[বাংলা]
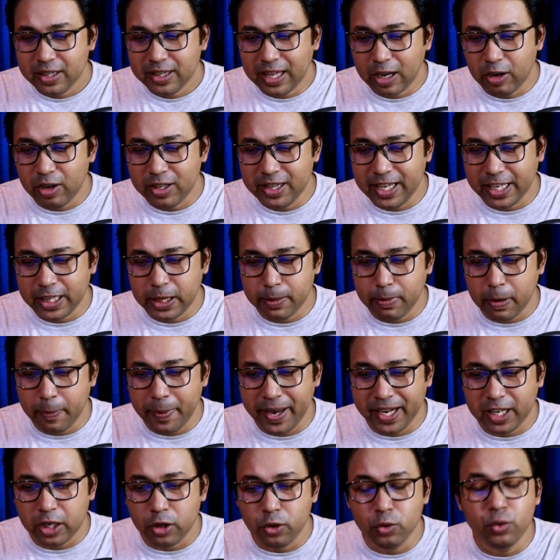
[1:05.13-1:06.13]
তাহলে দেখতে
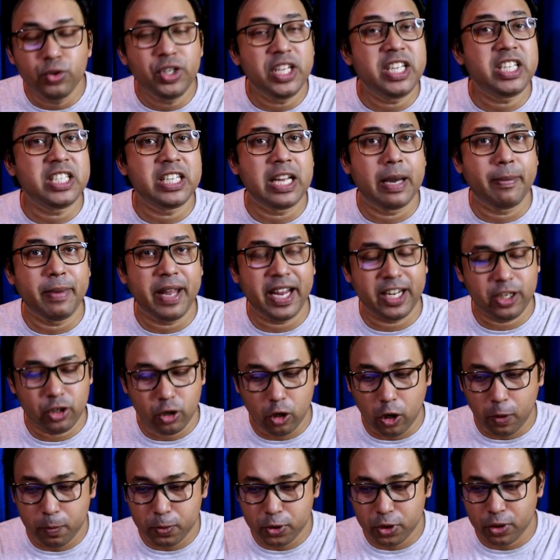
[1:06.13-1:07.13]
পাবে একটি নোটিশ নামে একটি
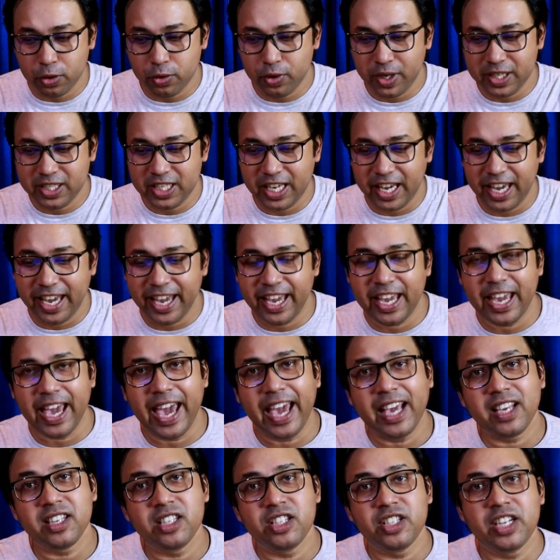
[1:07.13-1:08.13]
অপশন রয়েছে এই
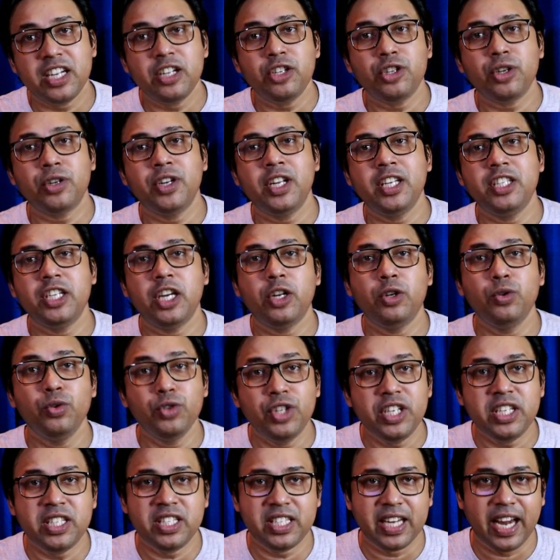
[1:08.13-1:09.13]
এক্সটেনশনের যে
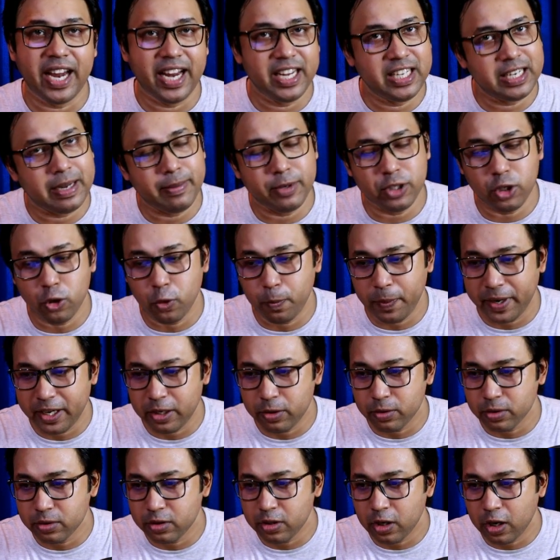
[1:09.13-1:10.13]
নোটিশটা এটা আমাদের ওপেন
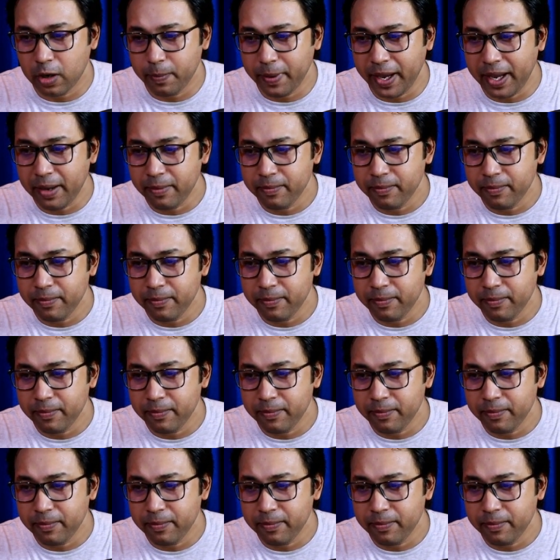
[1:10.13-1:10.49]
করতে হবে